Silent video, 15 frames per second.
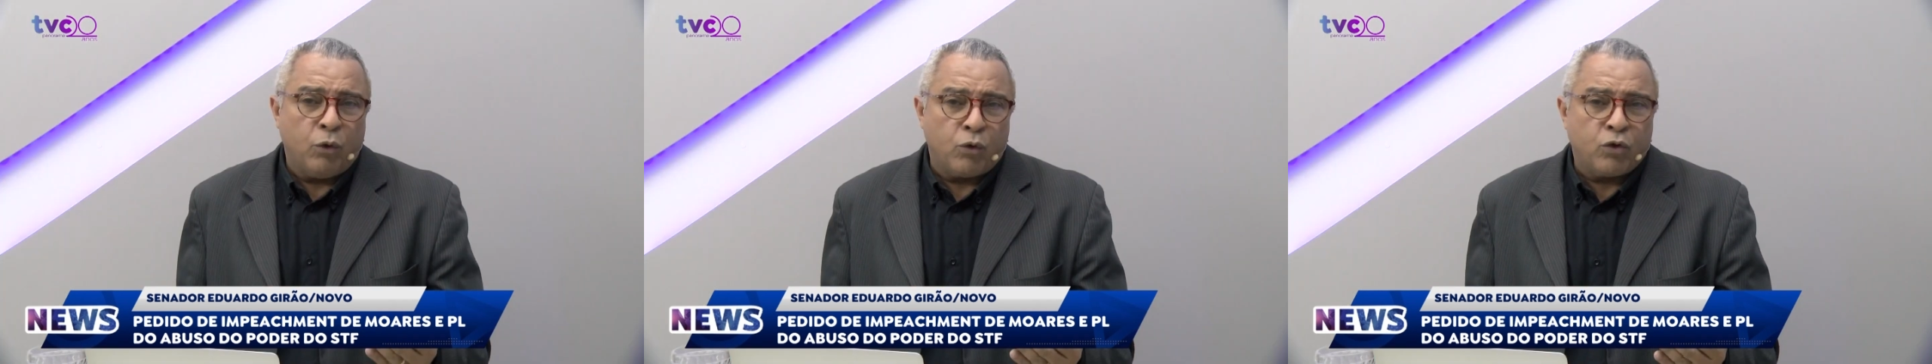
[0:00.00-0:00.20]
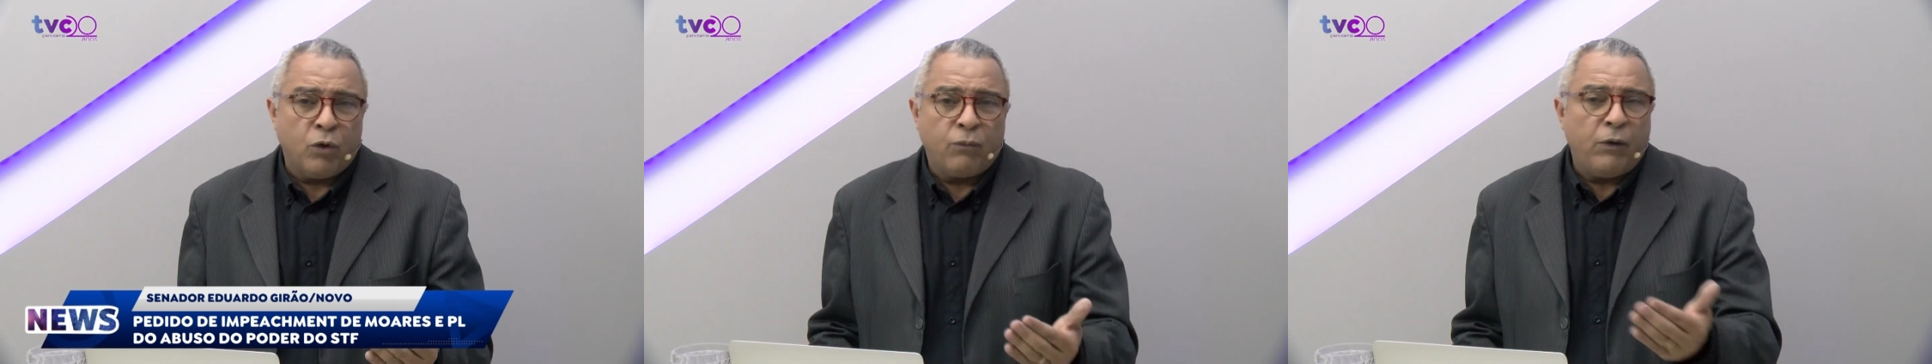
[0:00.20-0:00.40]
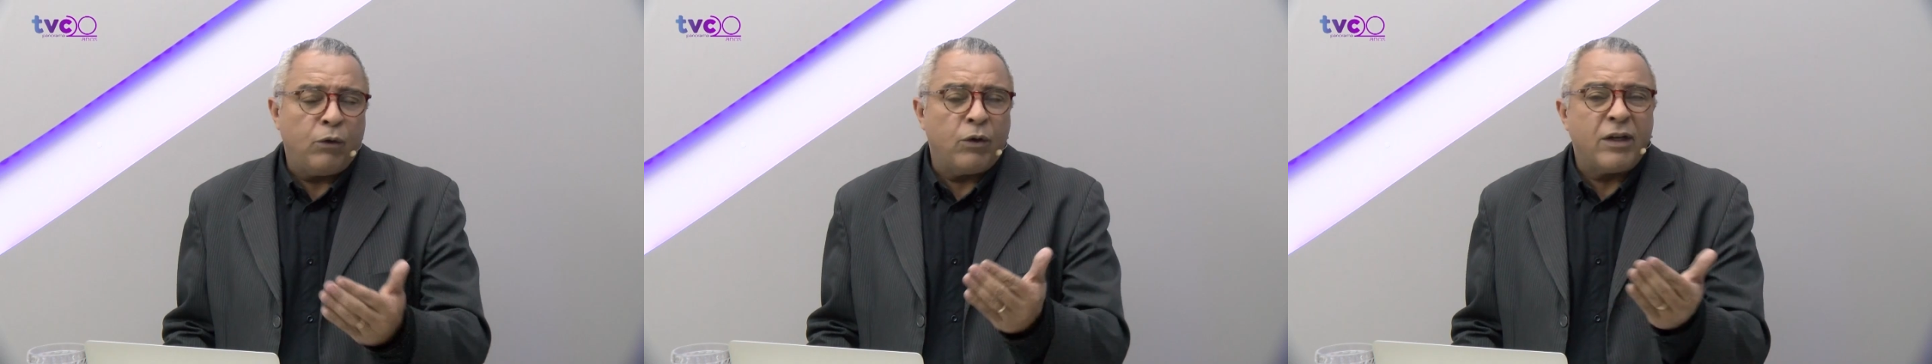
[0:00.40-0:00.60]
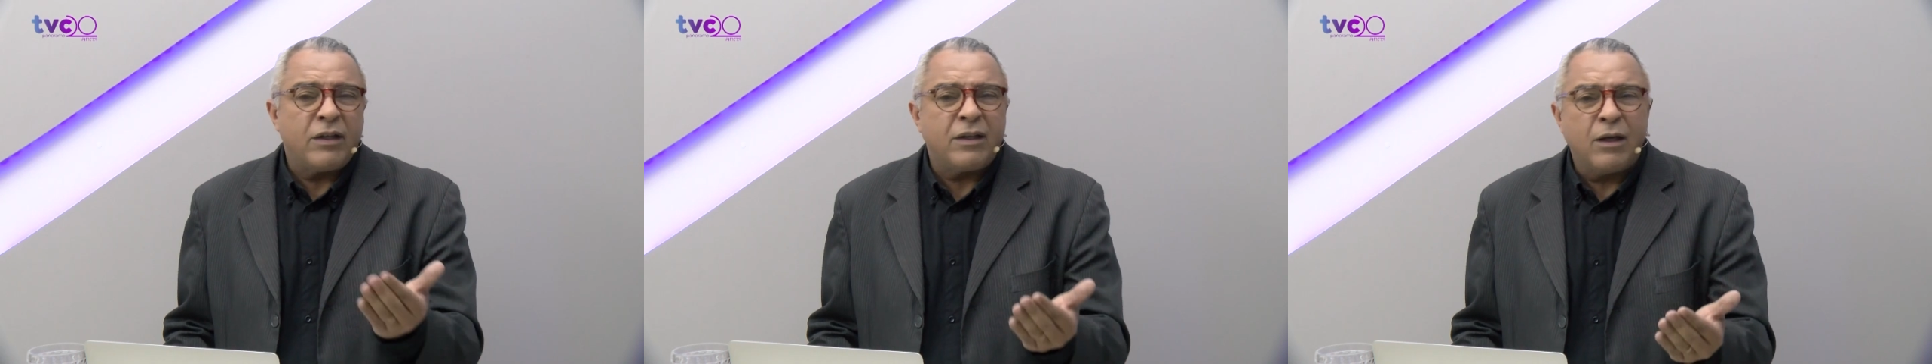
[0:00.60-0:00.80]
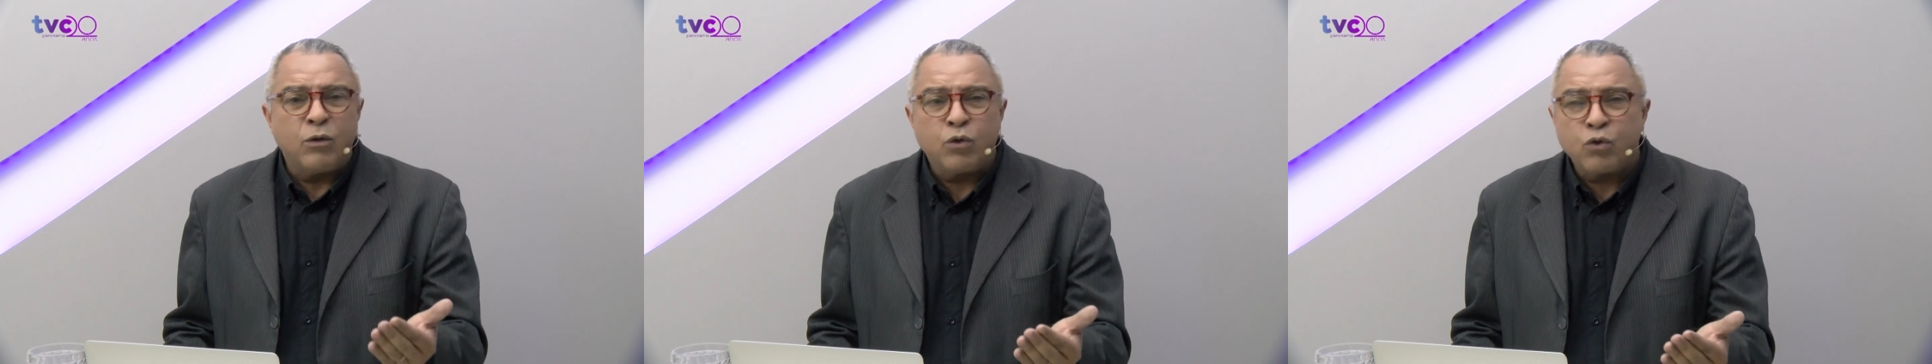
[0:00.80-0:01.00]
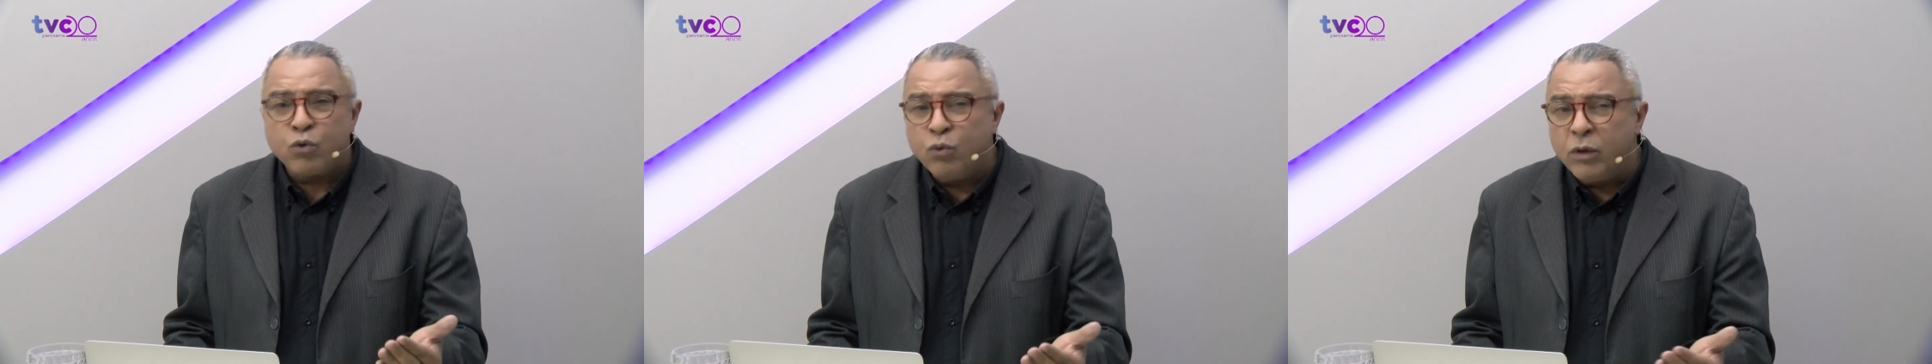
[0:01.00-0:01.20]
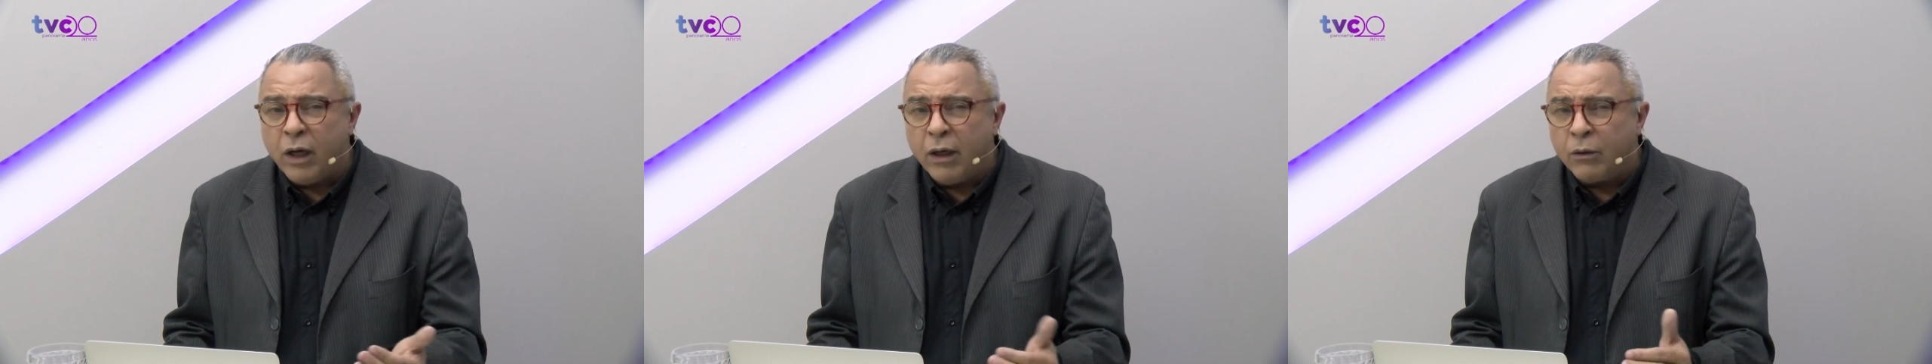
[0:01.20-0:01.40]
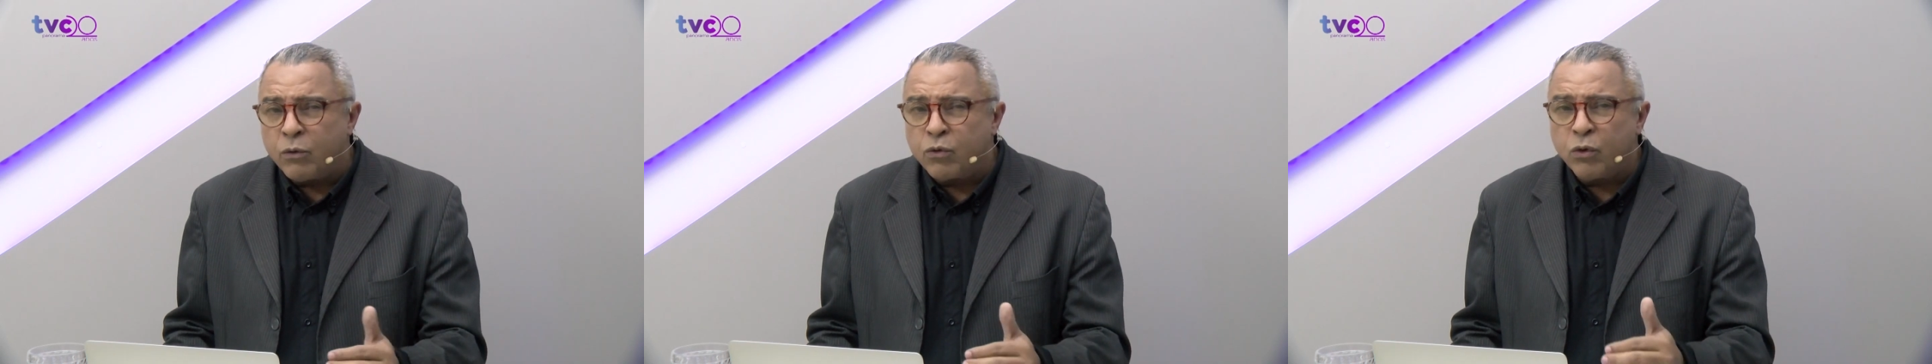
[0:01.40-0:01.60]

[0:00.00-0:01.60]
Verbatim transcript: o senhor falou em censura.